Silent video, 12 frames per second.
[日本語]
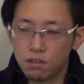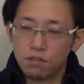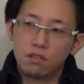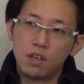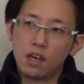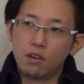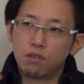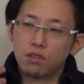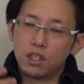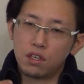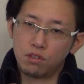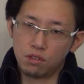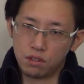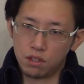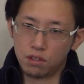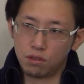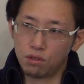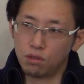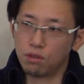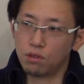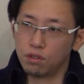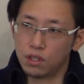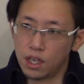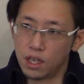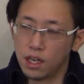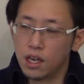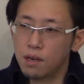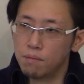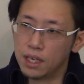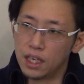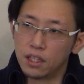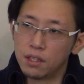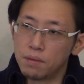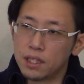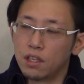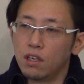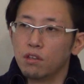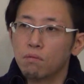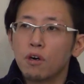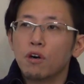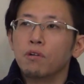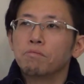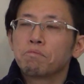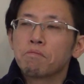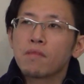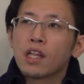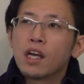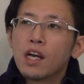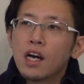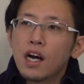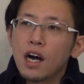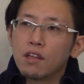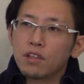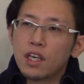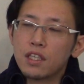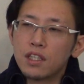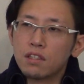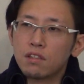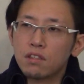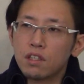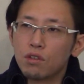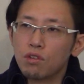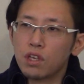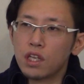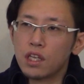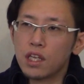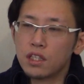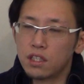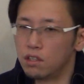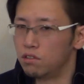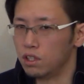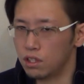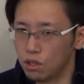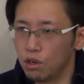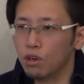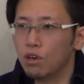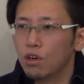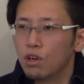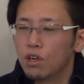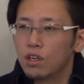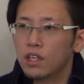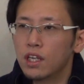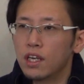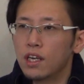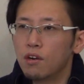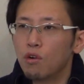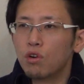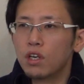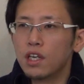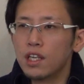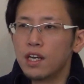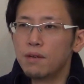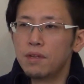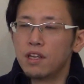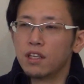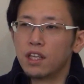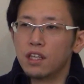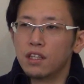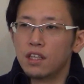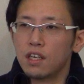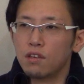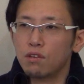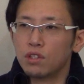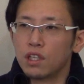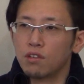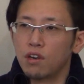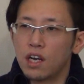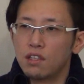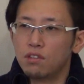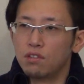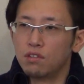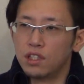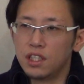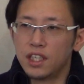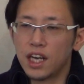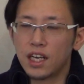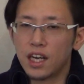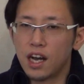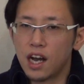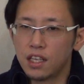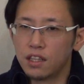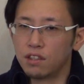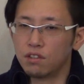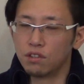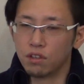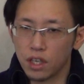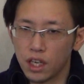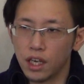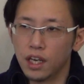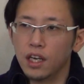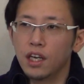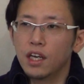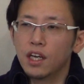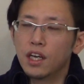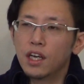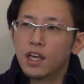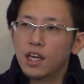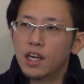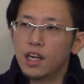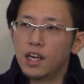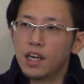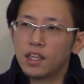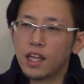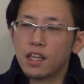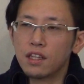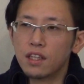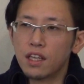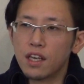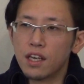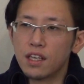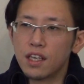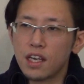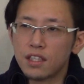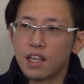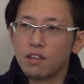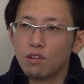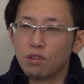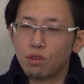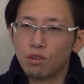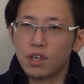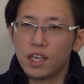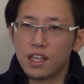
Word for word: 復縁コンシェルジュっていうことで、まあ、やってますけれどもあの警察に届け出出してるんですよで大きな意味では探偵業者の範疇に若干入ってくるので、えー、探偵屋さんの届け